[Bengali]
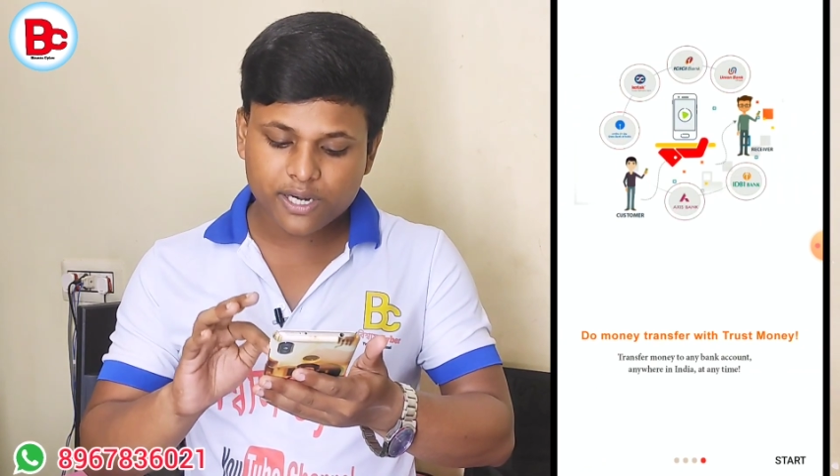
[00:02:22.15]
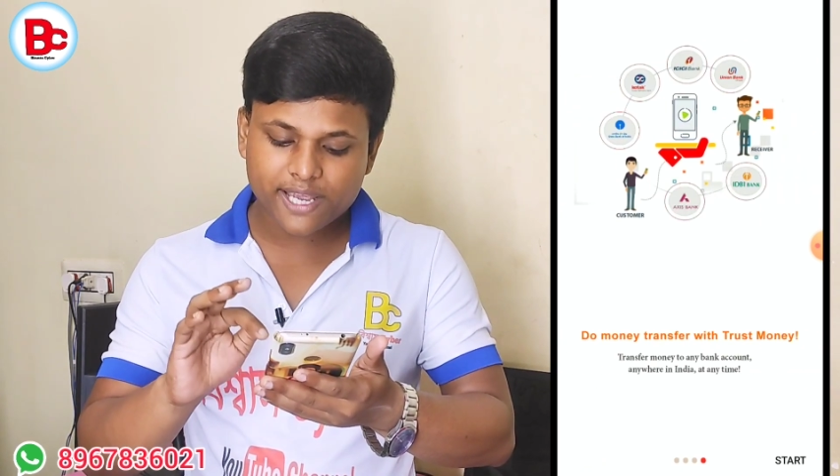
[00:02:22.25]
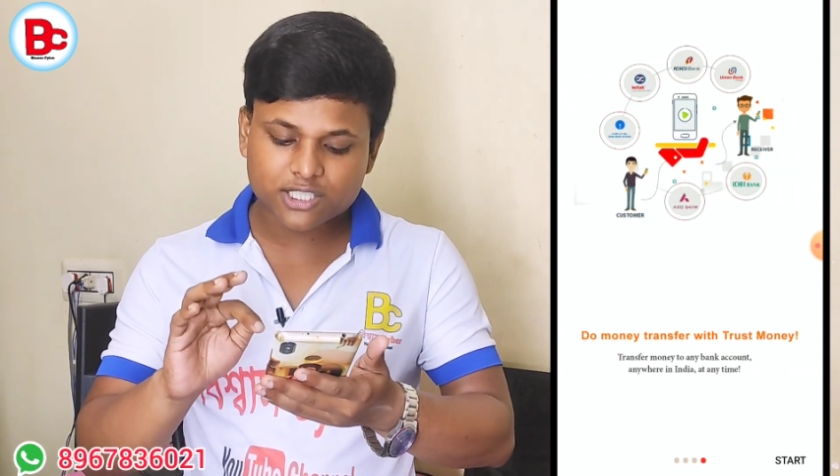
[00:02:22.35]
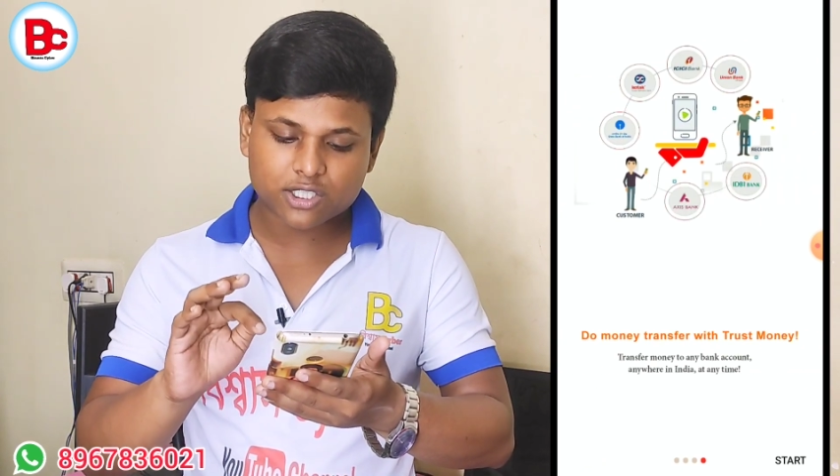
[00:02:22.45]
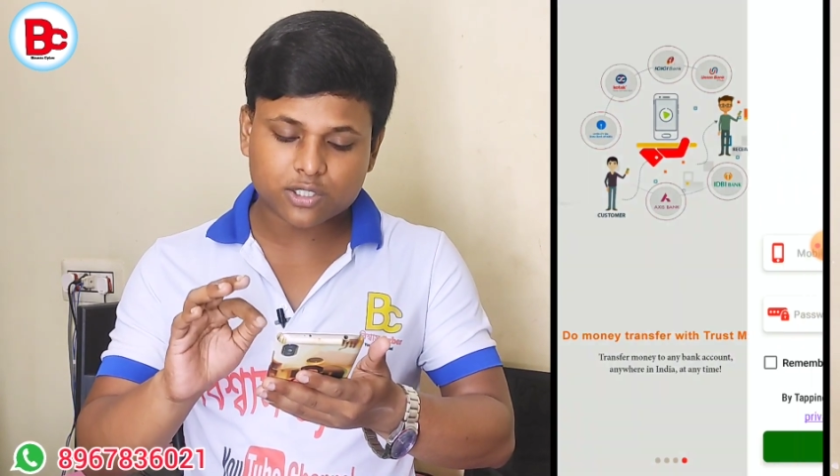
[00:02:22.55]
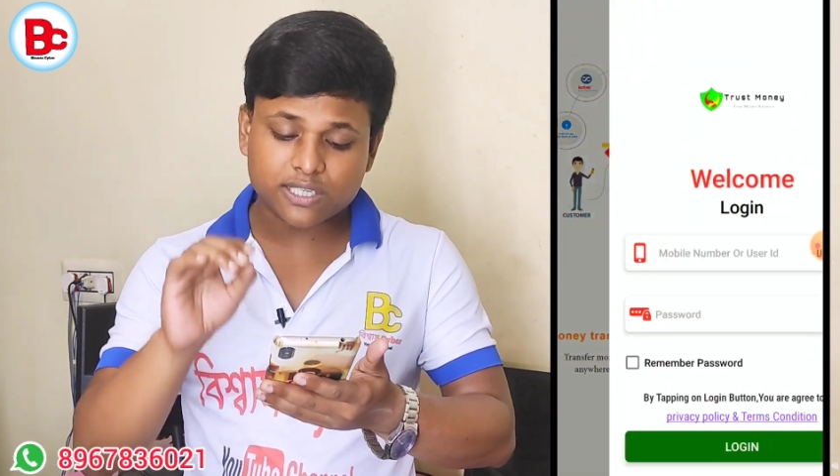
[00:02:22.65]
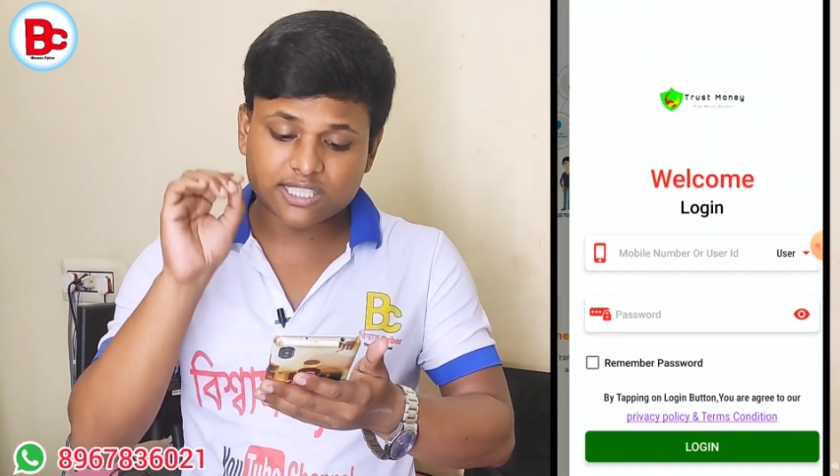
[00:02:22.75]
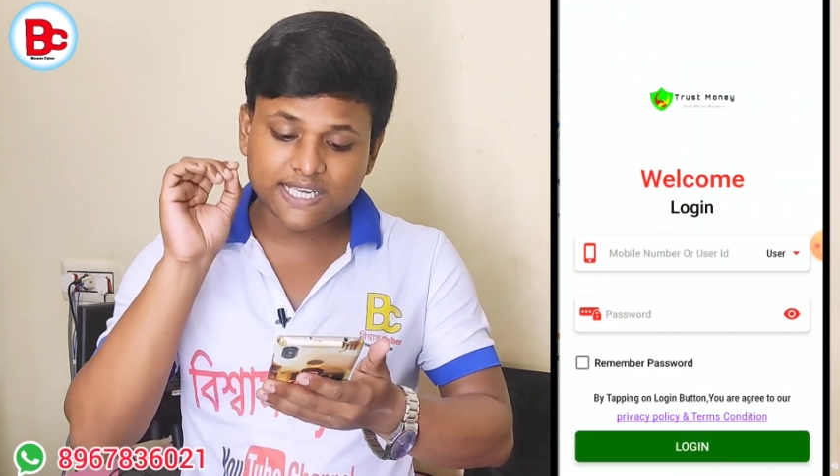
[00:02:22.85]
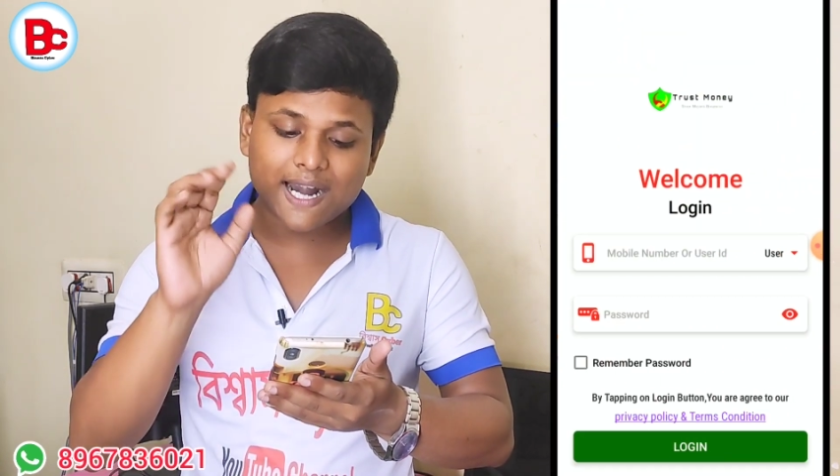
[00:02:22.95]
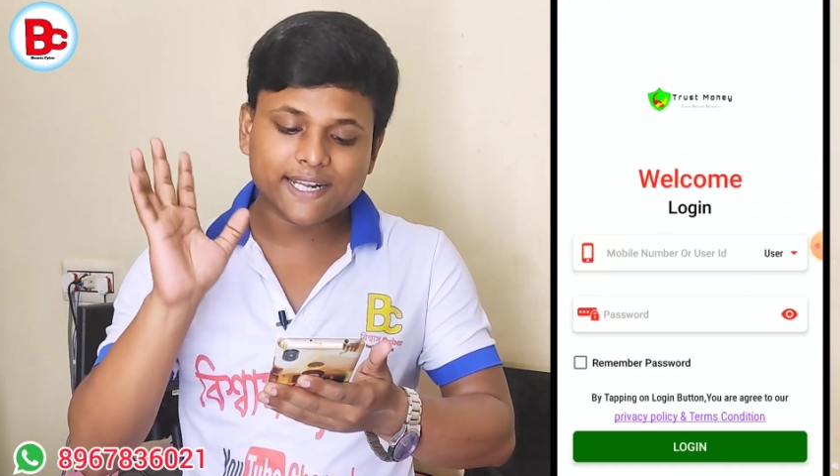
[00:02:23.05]
নেক্সট
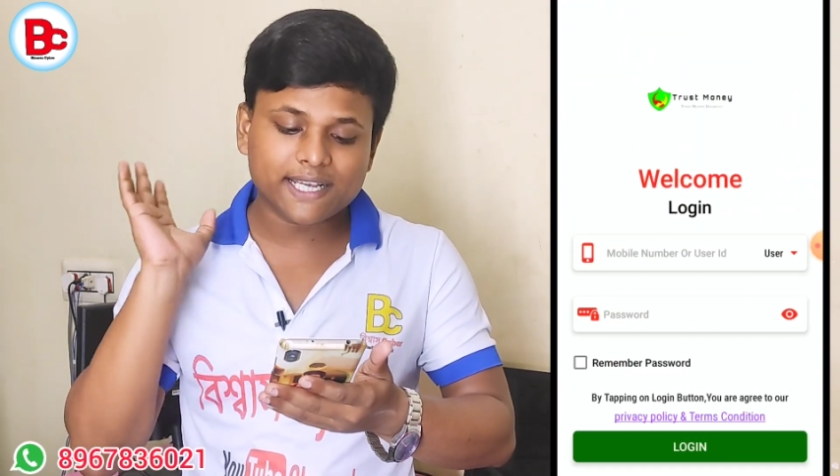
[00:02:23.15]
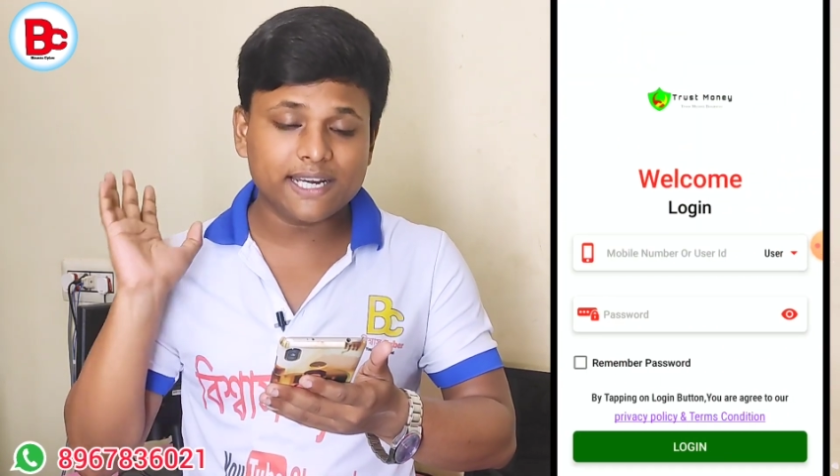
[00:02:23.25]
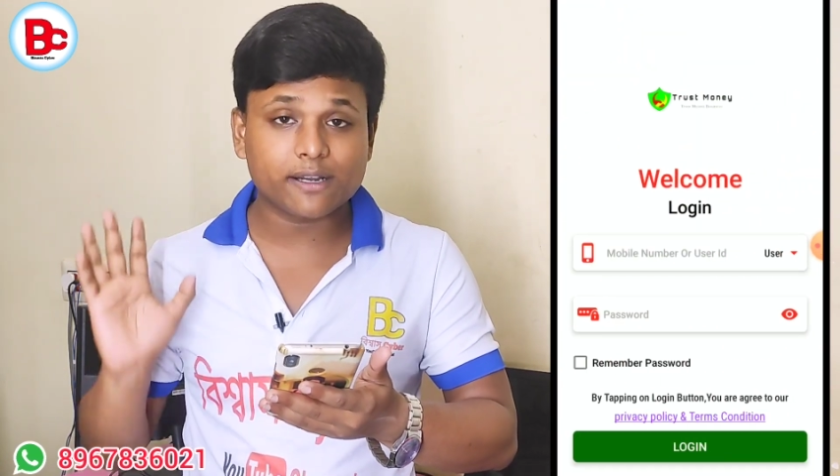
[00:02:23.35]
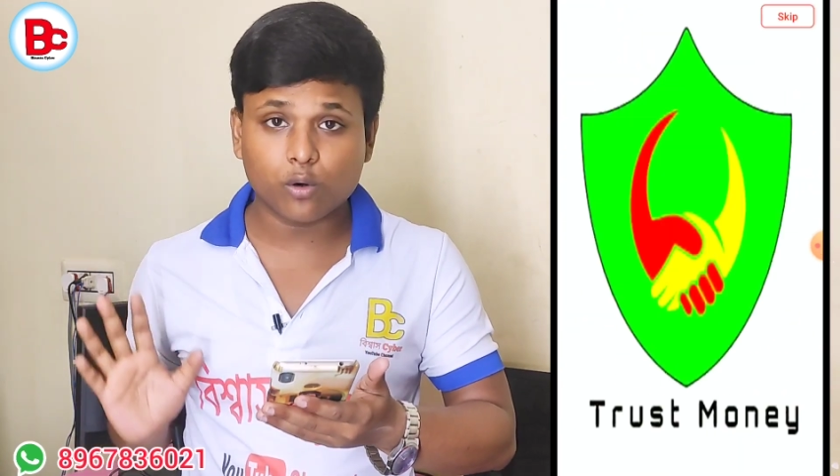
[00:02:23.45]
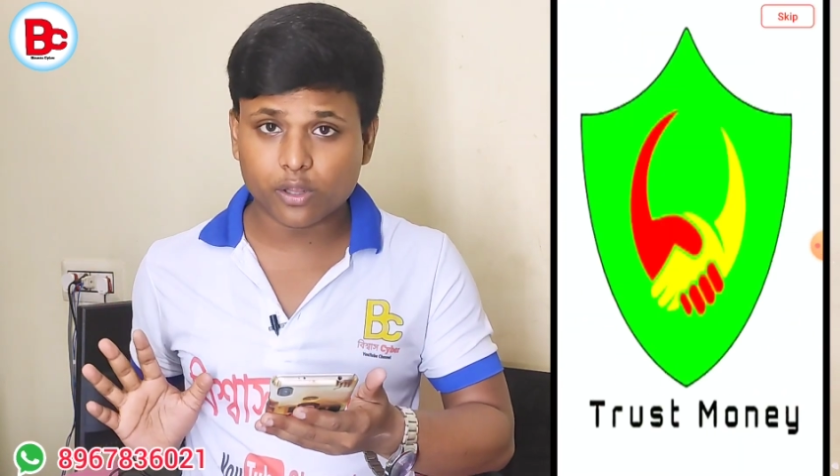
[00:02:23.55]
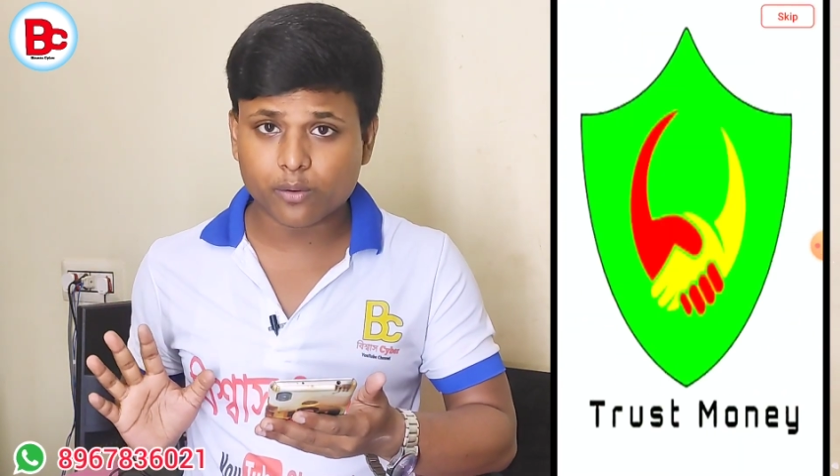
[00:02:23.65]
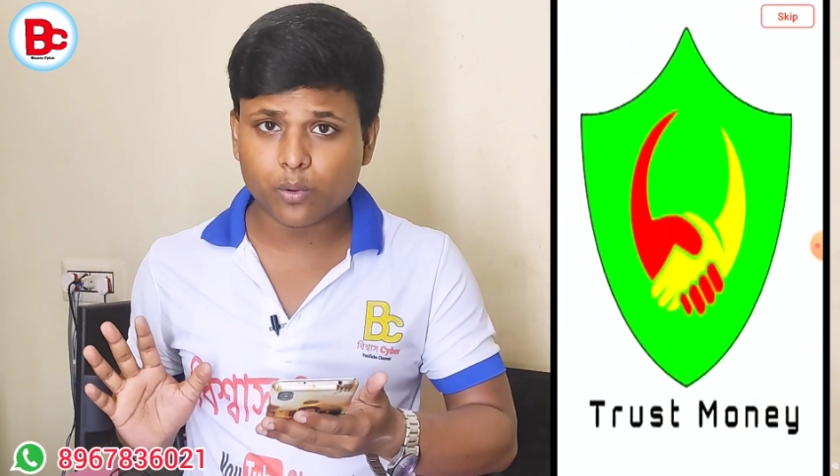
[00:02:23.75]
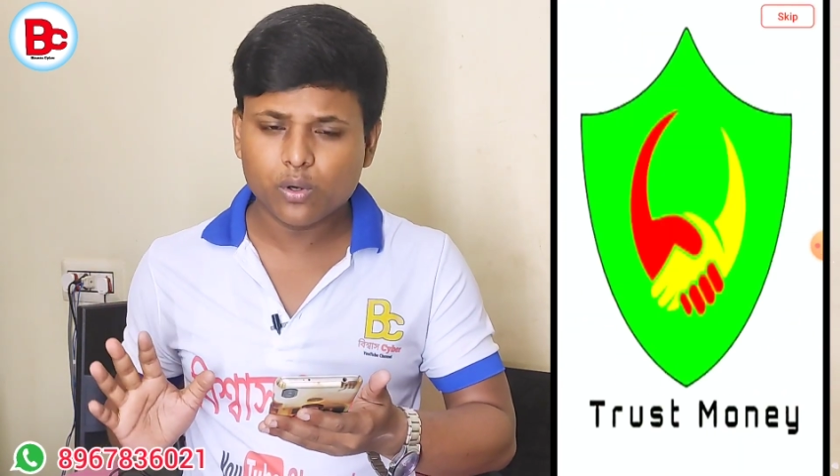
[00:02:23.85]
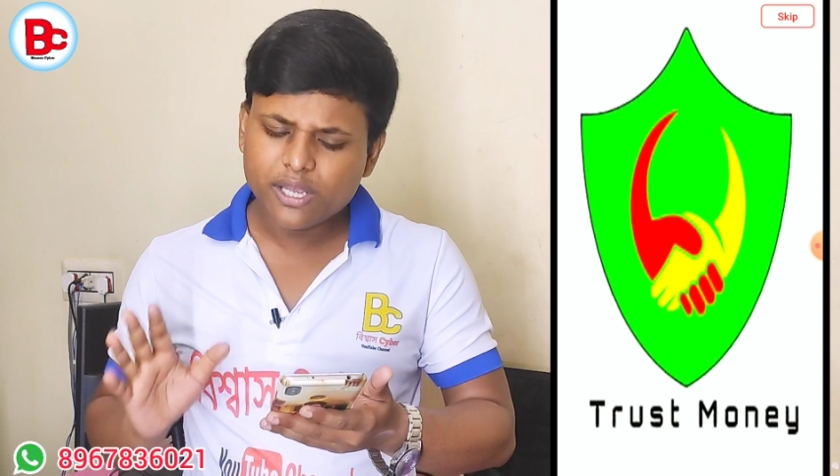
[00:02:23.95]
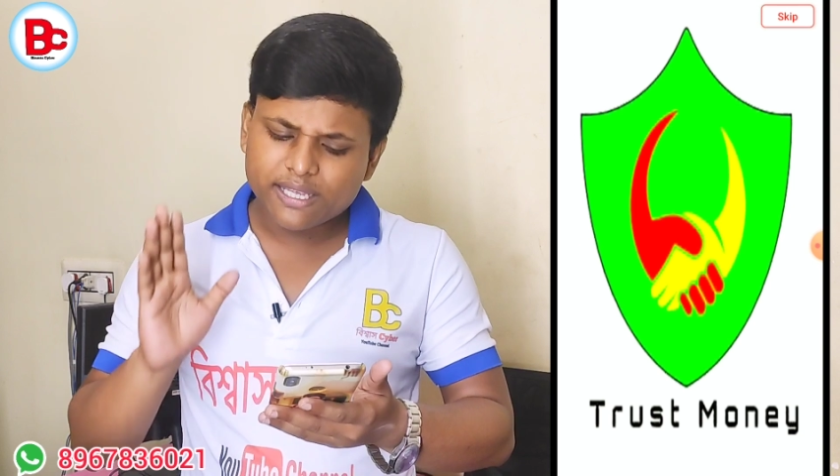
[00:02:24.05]
স্টার্টে ক্লিক করে দেবো